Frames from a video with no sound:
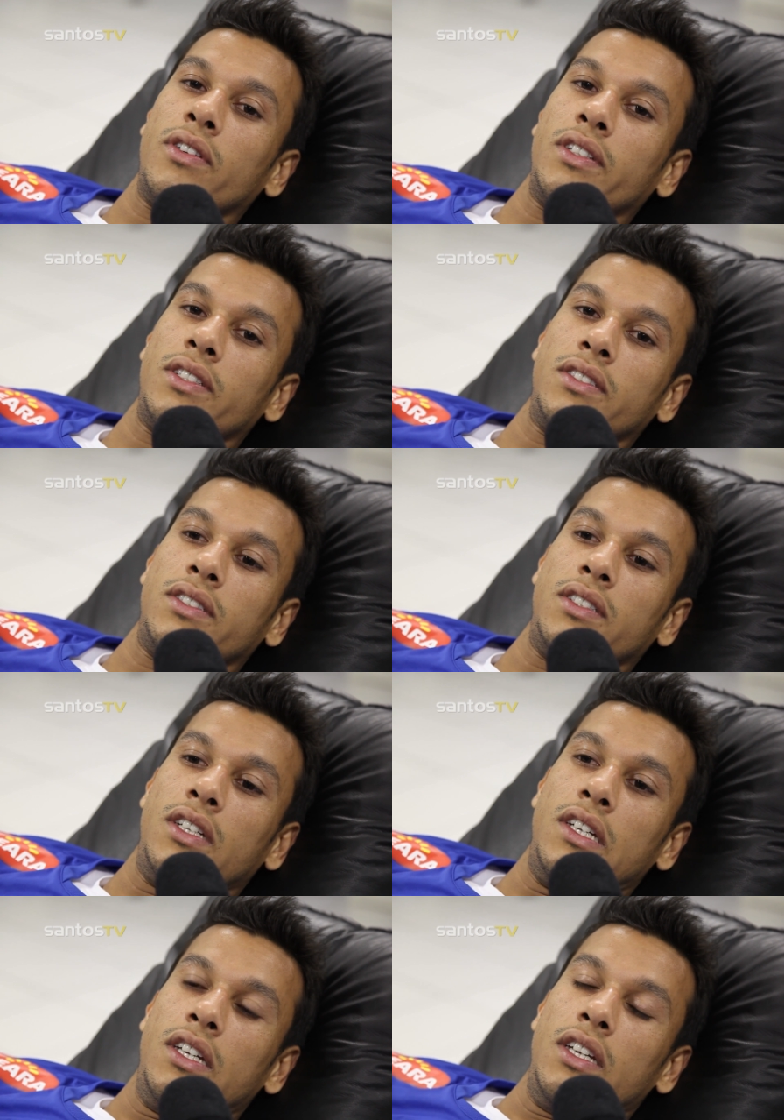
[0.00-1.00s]
e,
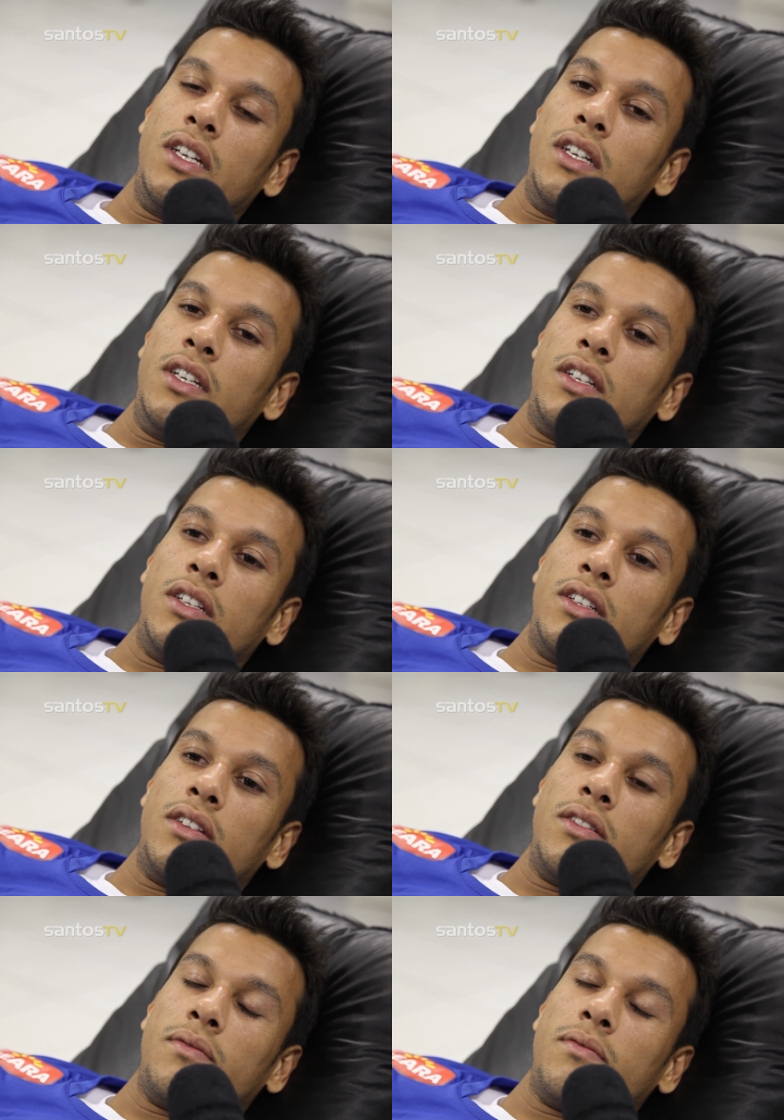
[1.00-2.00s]

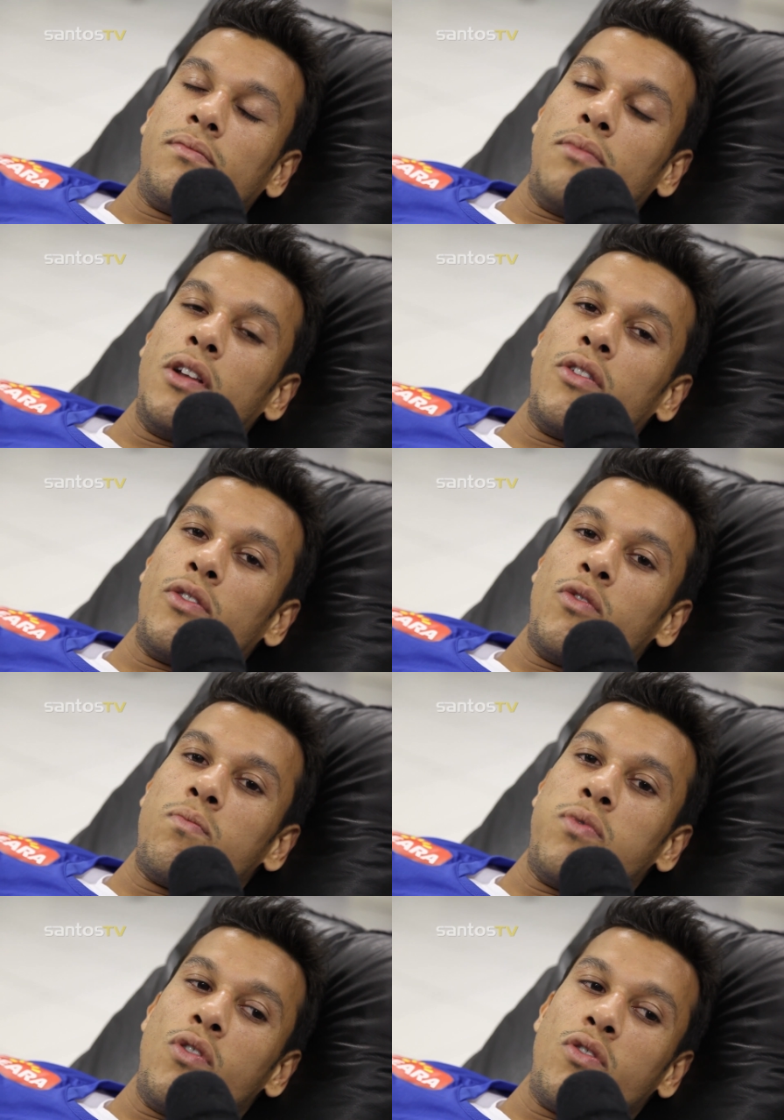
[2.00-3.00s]
e melhorou um
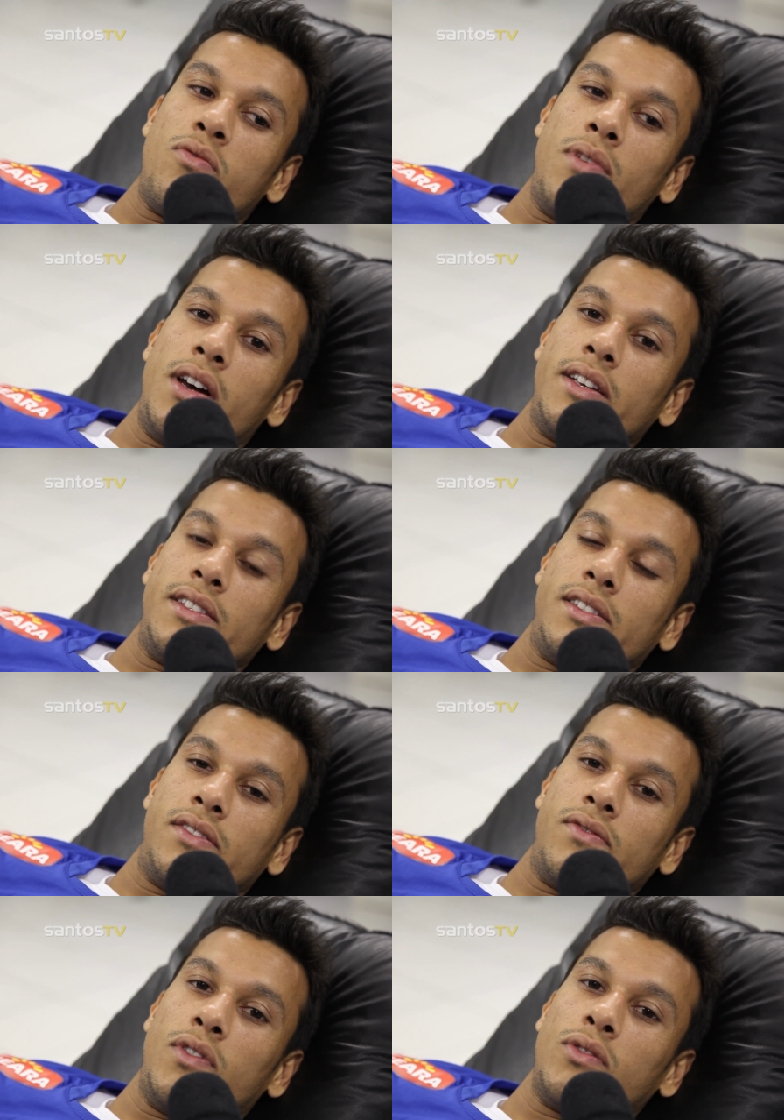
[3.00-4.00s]
pouco, mas
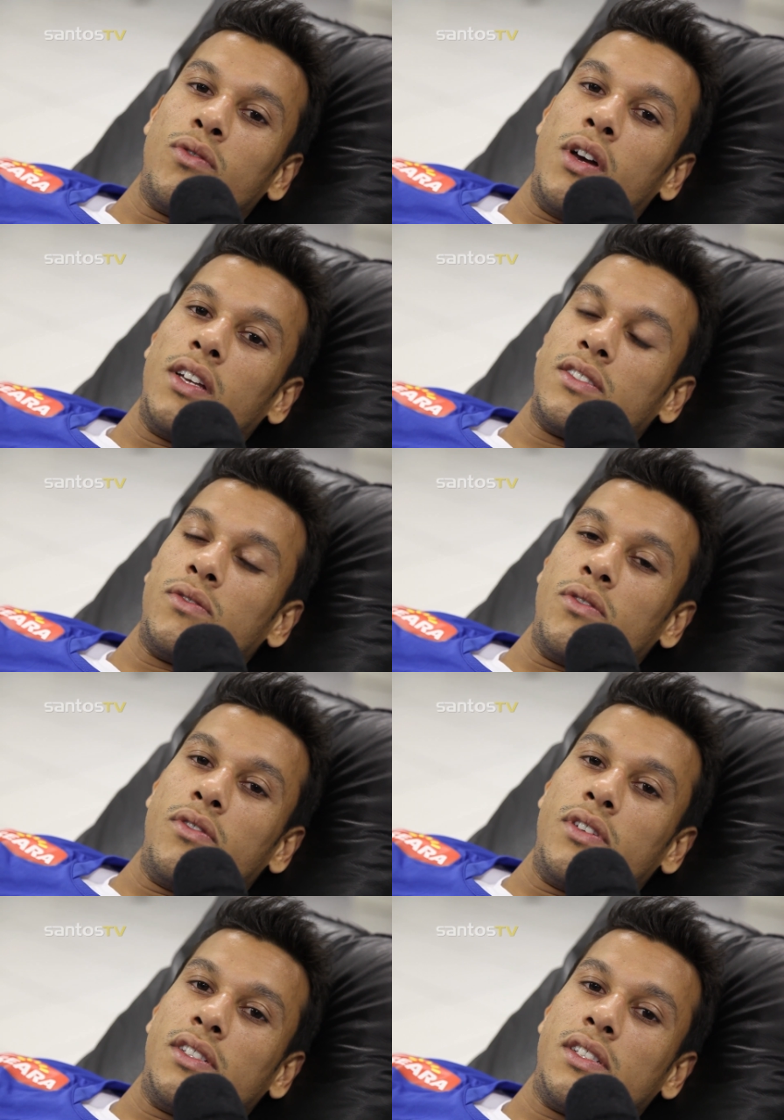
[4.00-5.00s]
voltou às
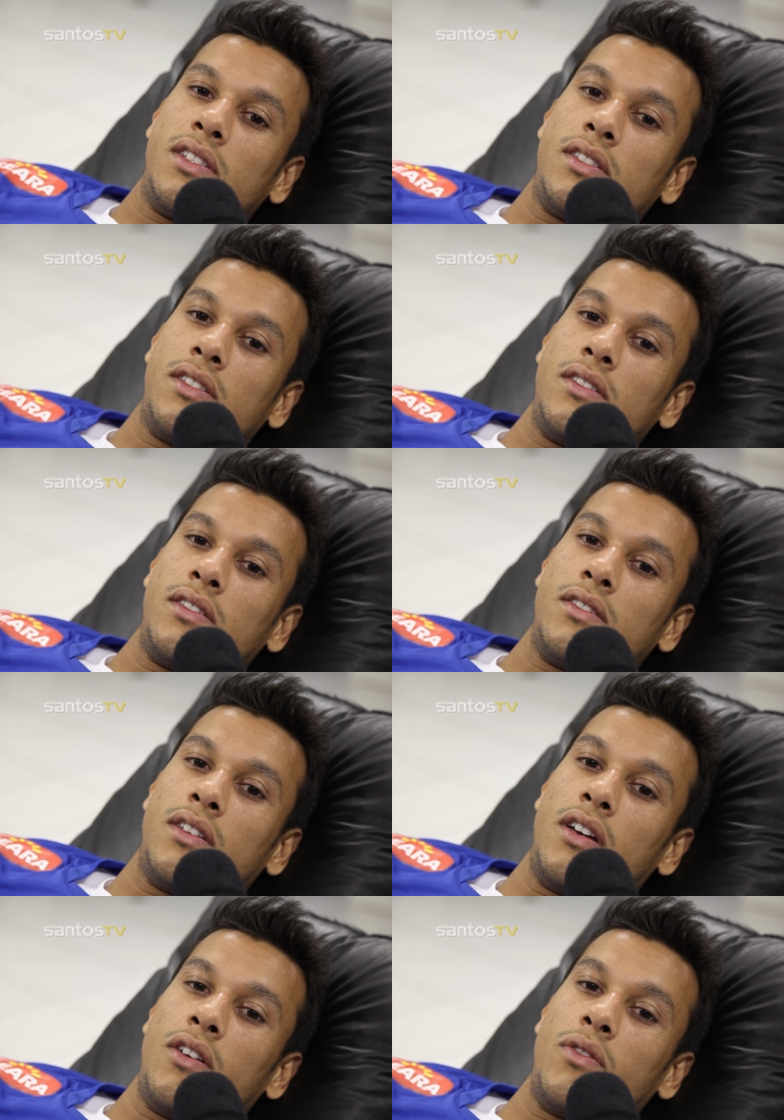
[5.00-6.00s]
dores,
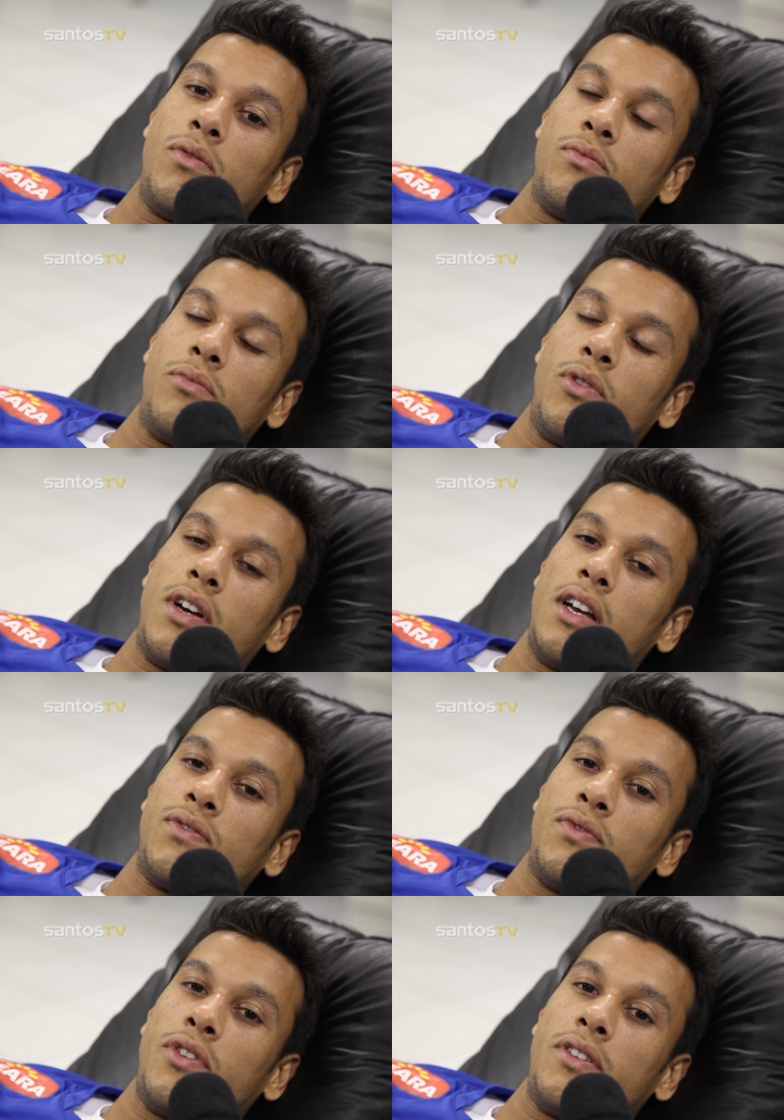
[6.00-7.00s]
então meu caso
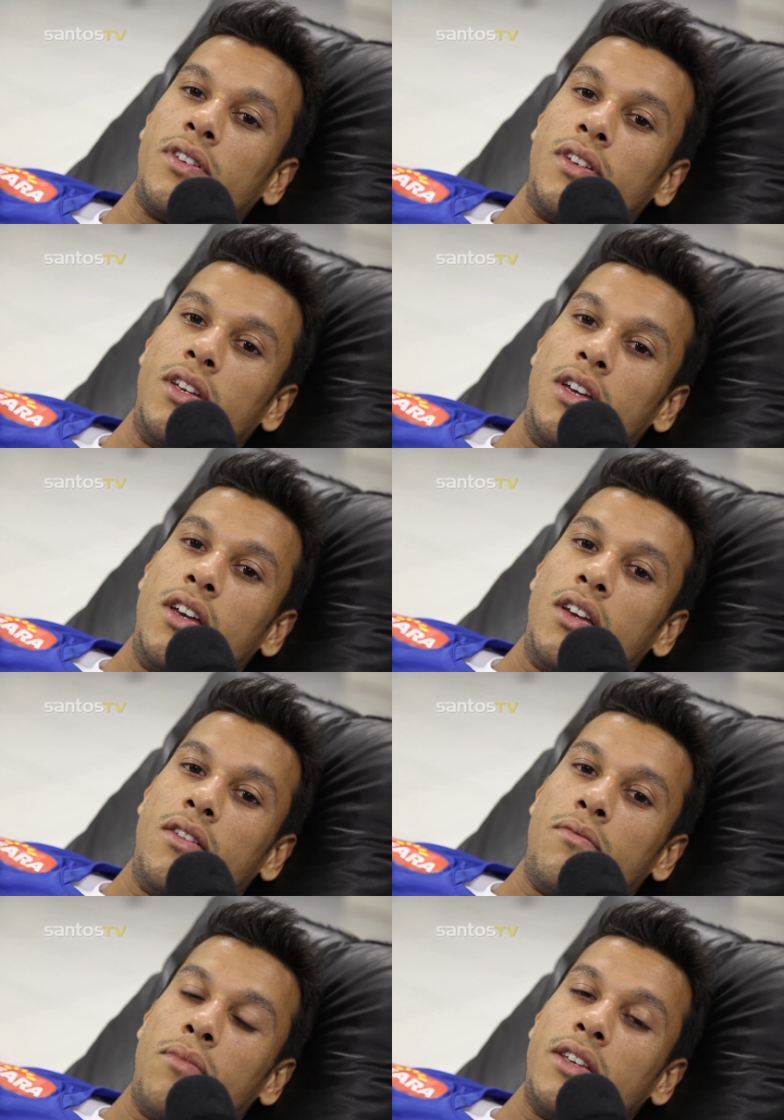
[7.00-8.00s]
foi
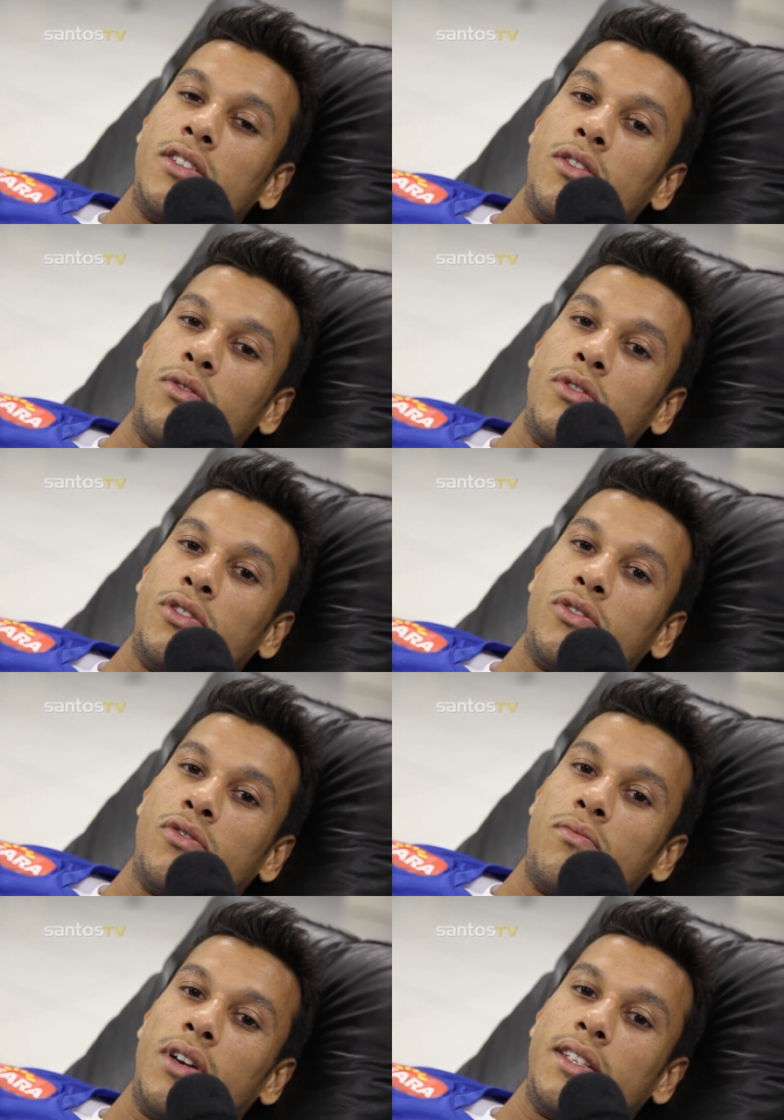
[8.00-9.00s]
mais
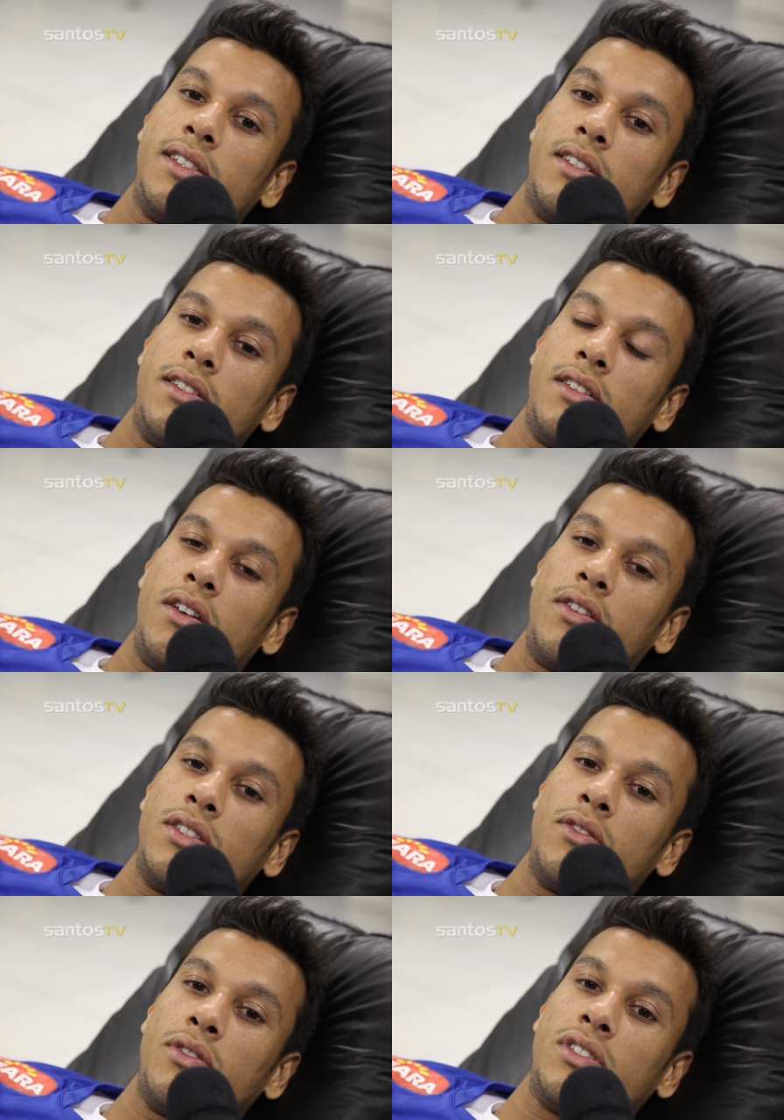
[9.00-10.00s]
cirúrgico, mas é uma
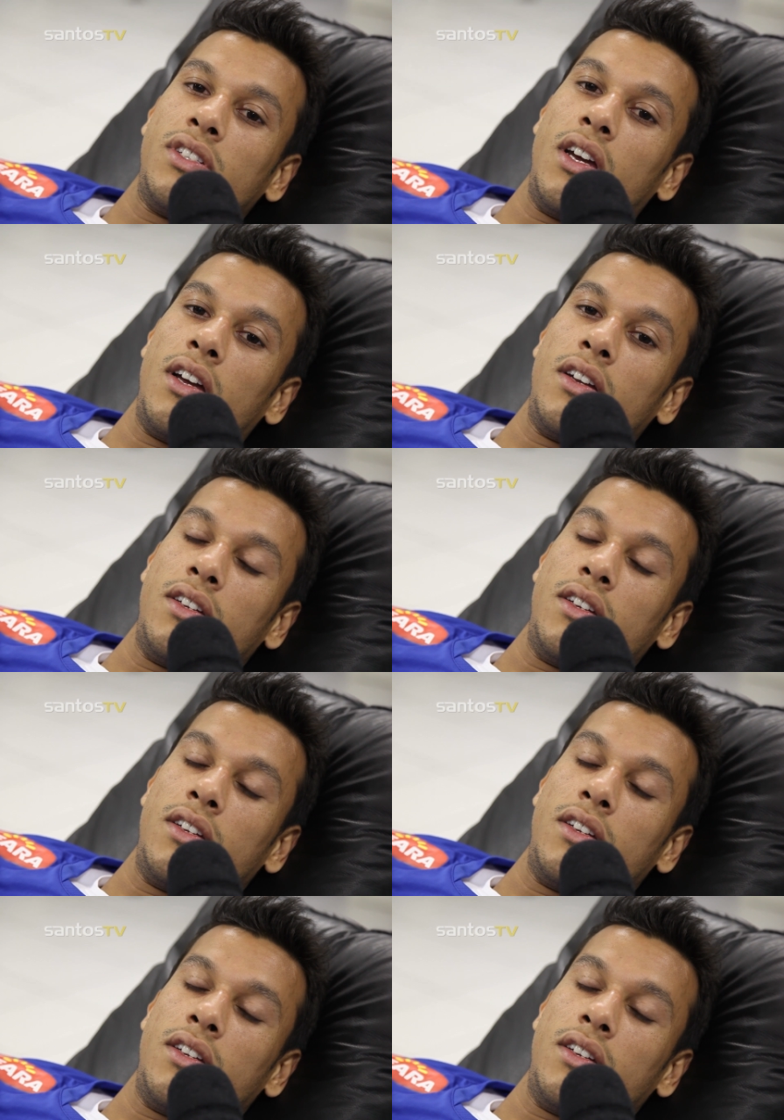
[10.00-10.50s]
cirurgia